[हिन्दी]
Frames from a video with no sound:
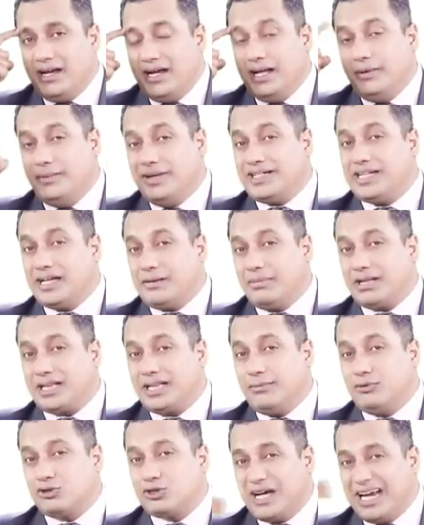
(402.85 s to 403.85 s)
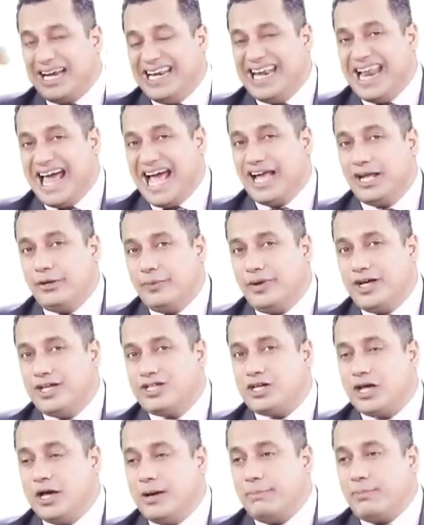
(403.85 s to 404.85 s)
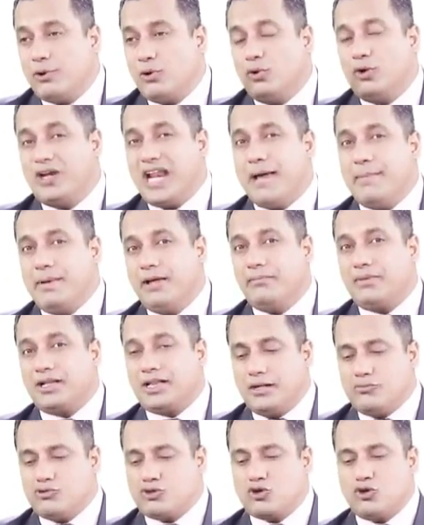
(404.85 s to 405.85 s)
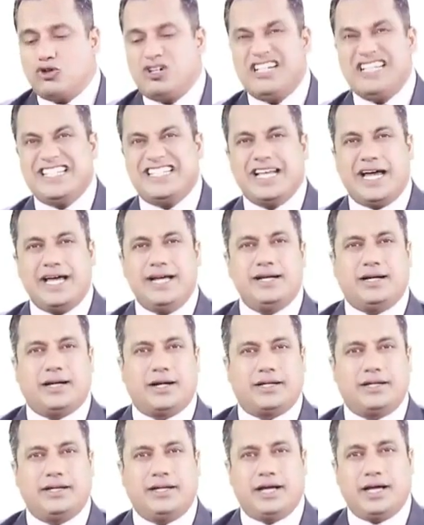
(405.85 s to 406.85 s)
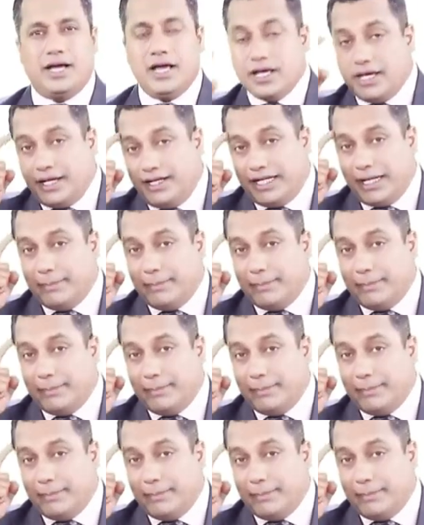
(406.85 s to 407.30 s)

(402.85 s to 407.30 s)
लिंग्विस्टिक मतलब उसका लैंग्वेज प्रोग्रामिंग मतलब उसको डिजाइन कर देना यानी